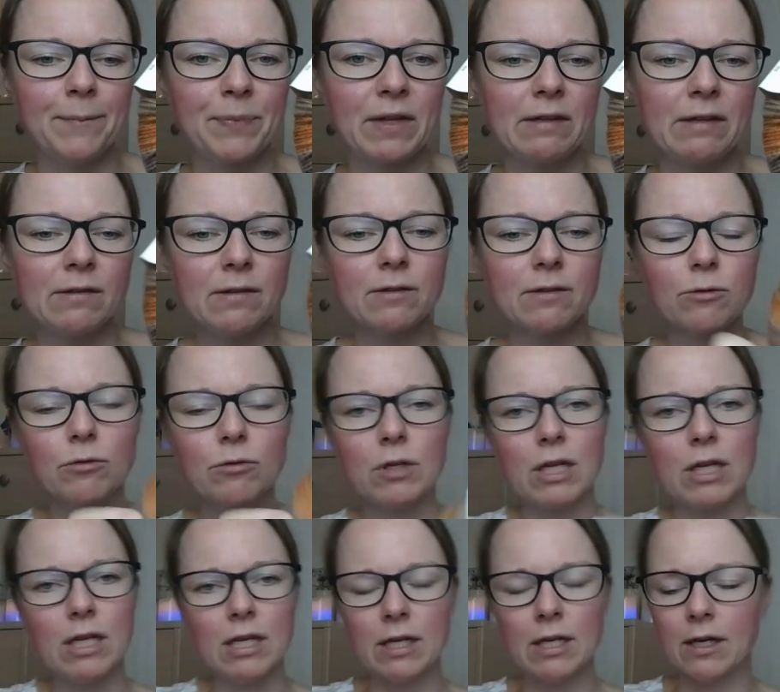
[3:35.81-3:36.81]
Das ist so
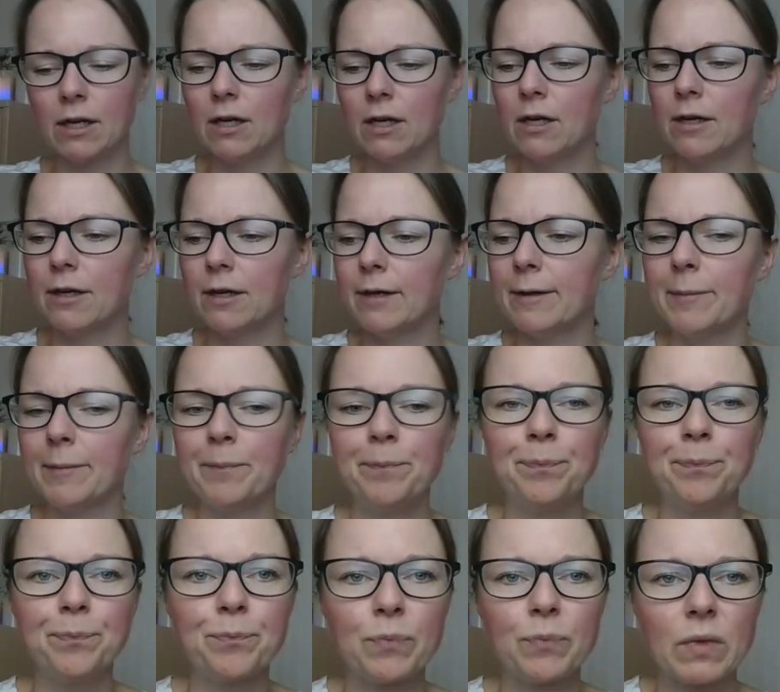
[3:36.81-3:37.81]
ein eher
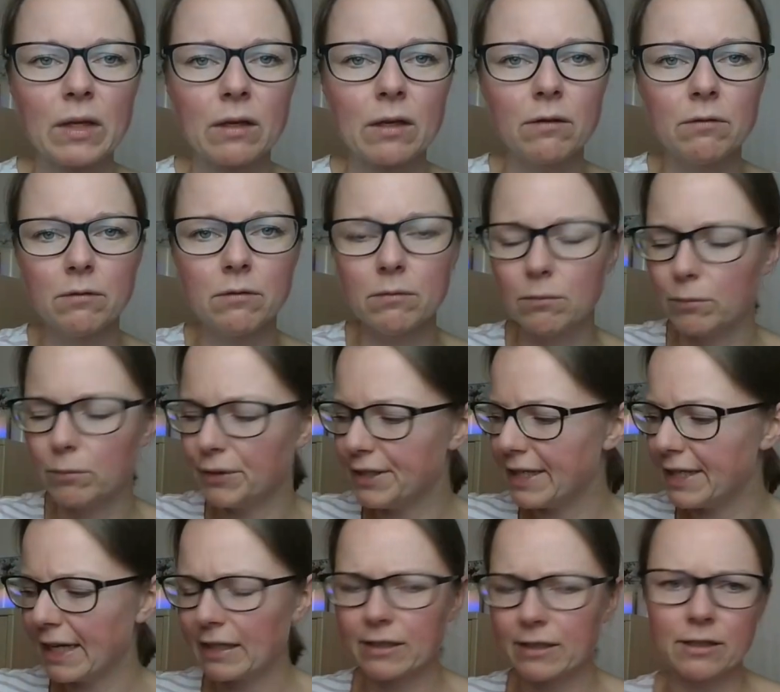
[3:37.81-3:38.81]
ähm, ähm
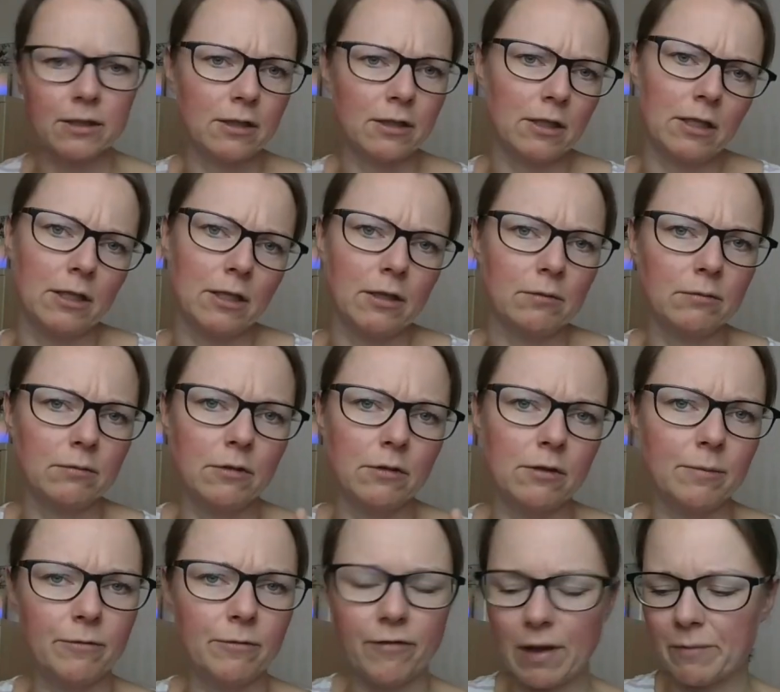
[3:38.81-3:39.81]
bedeckterer
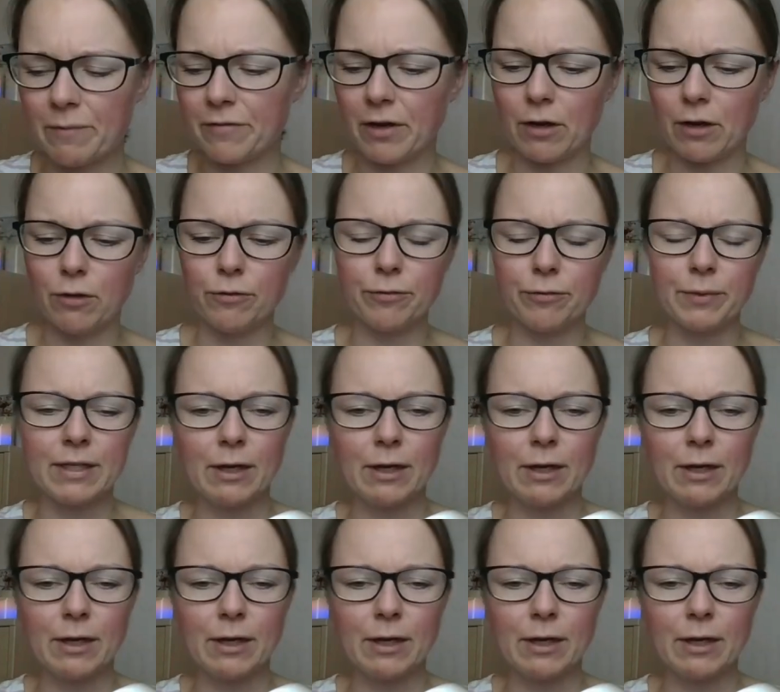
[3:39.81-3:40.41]
ähm, Farbverlauf.